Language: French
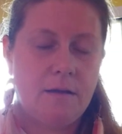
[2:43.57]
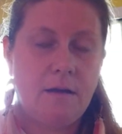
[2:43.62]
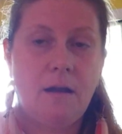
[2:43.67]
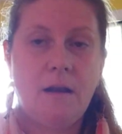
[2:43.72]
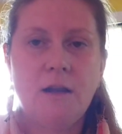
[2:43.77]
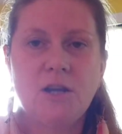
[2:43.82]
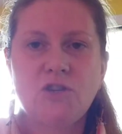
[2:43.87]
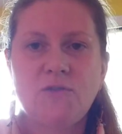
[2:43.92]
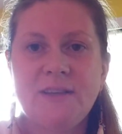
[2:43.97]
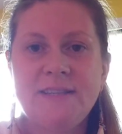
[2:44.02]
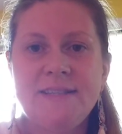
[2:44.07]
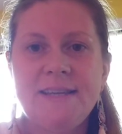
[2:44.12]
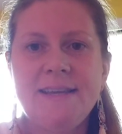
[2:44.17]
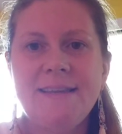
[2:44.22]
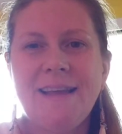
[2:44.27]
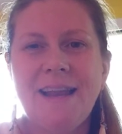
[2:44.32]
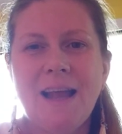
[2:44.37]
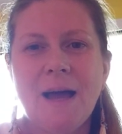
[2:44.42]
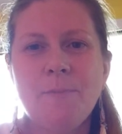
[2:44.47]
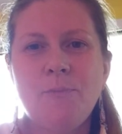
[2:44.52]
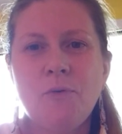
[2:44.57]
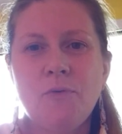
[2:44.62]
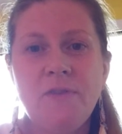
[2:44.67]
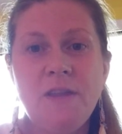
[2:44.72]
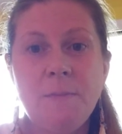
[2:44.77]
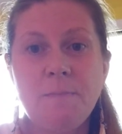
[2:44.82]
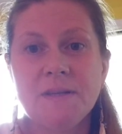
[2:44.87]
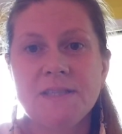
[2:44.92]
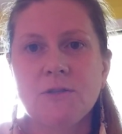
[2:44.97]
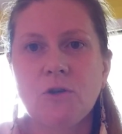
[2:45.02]
Euh, je vais essayer d'aller un peu
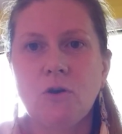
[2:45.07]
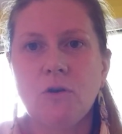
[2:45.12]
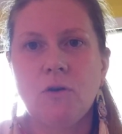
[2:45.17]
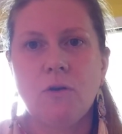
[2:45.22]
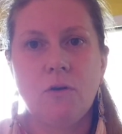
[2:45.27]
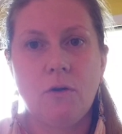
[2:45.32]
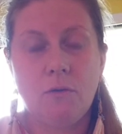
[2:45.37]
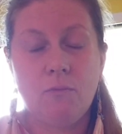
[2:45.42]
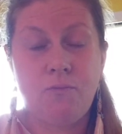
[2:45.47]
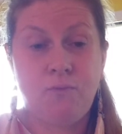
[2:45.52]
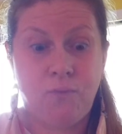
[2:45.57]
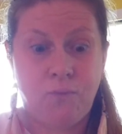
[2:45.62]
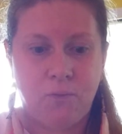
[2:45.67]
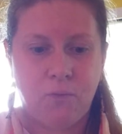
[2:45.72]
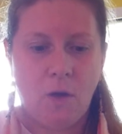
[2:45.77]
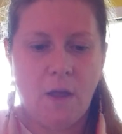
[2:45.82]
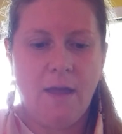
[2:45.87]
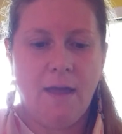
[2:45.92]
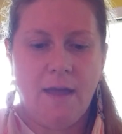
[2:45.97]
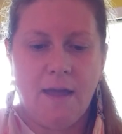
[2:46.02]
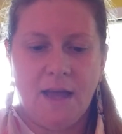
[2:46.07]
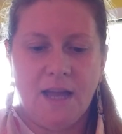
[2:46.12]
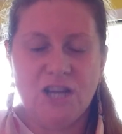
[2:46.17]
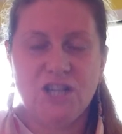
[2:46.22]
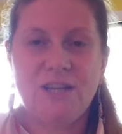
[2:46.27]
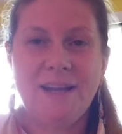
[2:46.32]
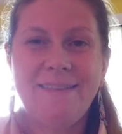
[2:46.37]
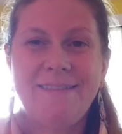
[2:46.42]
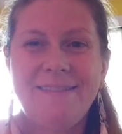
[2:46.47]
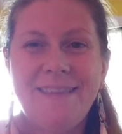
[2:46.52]
vite parce que
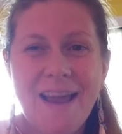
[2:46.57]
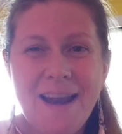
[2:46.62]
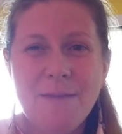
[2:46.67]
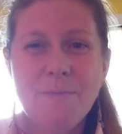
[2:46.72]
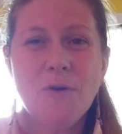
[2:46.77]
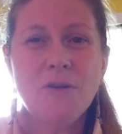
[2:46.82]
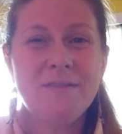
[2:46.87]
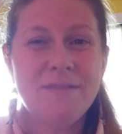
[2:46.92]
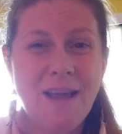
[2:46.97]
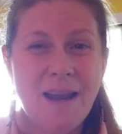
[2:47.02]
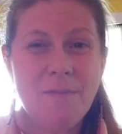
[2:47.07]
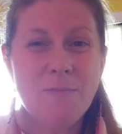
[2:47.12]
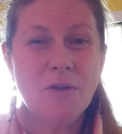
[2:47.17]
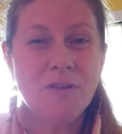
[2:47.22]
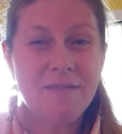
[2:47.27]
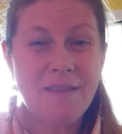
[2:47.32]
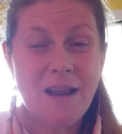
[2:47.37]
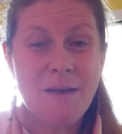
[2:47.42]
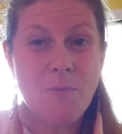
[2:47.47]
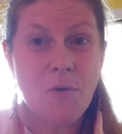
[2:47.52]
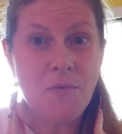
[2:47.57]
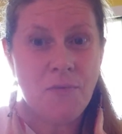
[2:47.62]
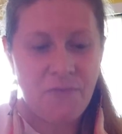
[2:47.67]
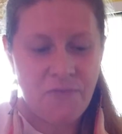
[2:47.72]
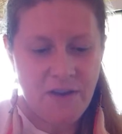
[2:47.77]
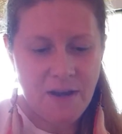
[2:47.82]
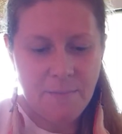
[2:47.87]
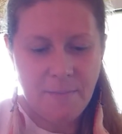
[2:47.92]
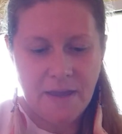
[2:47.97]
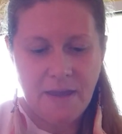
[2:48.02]
j'ai tellement, tellement, tellement
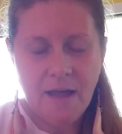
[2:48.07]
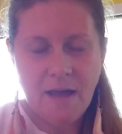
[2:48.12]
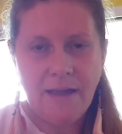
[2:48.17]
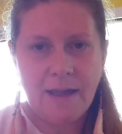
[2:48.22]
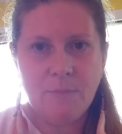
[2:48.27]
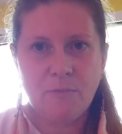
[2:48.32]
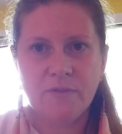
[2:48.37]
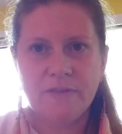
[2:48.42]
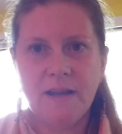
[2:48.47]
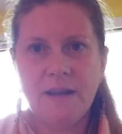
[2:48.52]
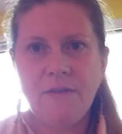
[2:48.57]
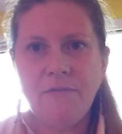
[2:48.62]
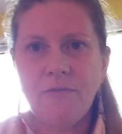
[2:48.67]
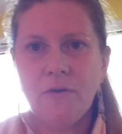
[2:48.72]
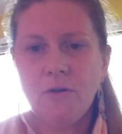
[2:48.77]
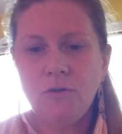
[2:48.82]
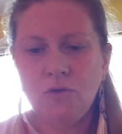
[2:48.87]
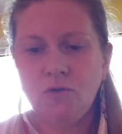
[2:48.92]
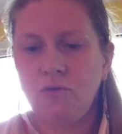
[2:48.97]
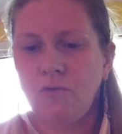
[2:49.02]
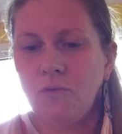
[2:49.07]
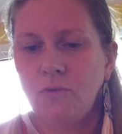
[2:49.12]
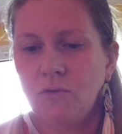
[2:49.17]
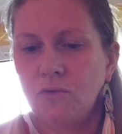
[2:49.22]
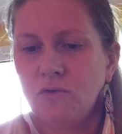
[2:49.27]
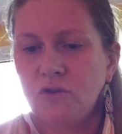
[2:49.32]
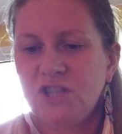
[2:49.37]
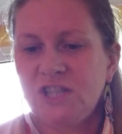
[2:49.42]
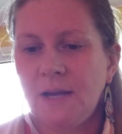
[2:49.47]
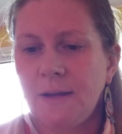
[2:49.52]
filmé avec mon téléphone
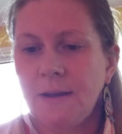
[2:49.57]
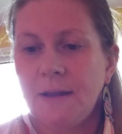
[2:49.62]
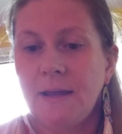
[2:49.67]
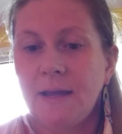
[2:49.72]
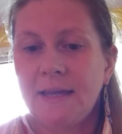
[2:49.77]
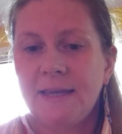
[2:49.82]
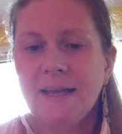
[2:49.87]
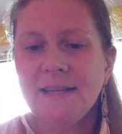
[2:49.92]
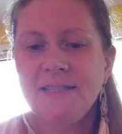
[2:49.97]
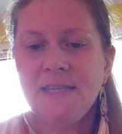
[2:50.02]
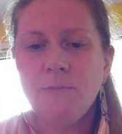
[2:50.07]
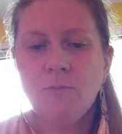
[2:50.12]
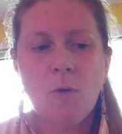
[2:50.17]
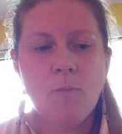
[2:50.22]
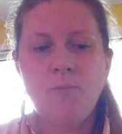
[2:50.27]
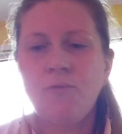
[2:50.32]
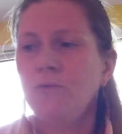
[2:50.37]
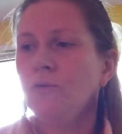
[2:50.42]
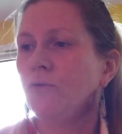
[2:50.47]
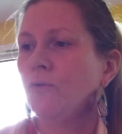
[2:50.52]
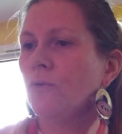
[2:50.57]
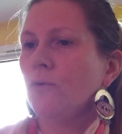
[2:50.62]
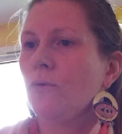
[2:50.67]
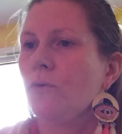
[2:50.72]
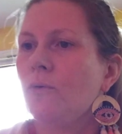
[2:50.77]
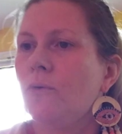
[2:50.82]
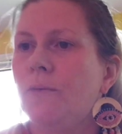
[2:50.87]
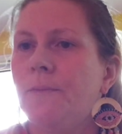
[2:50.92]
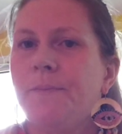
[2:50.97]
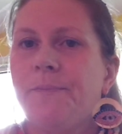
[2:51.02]
que j'ai quasiment plus
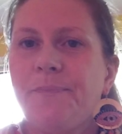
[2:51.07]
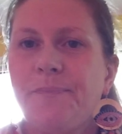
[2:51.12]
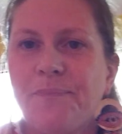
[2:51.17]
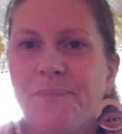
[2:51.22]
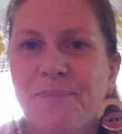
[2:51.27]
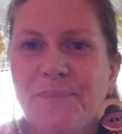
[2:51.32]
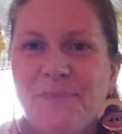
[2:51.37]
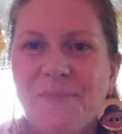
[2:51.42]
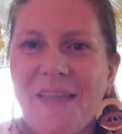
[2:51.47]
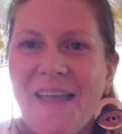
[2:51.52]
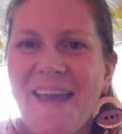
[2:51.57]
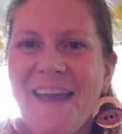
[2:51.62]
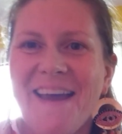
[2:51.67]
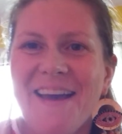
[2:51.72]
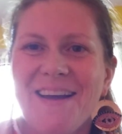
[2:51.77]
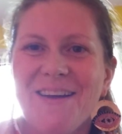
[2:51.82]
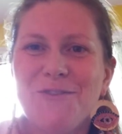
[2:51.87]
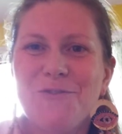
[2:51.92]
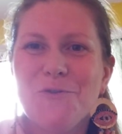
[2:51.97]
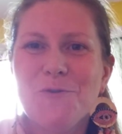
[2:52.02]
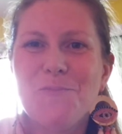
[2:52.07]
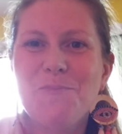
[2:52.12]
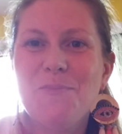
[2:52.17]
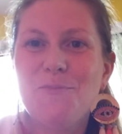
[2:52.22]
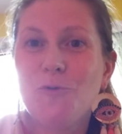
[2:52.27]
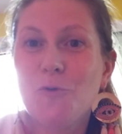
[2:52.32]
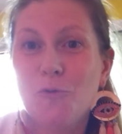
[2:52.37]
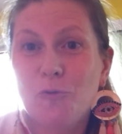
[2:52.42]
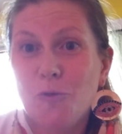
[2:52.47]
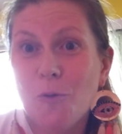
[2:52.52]
de,
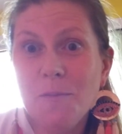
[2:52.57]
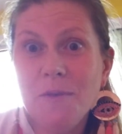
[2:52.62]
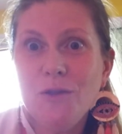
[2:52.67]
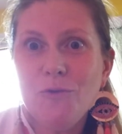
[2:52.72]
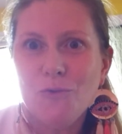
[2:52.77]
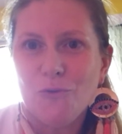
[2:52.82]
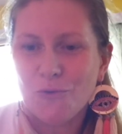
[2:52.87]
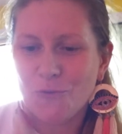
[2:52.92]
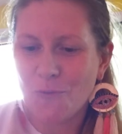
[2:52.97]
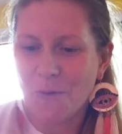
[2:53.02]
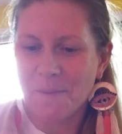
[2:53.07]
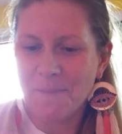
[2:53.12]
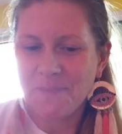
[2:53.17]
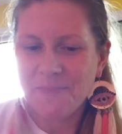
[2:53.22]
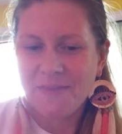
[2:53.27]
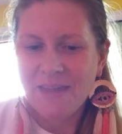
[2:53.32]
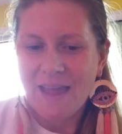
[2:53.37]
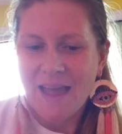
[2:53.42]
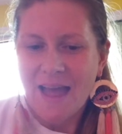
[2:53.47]
de, minutes, quoi.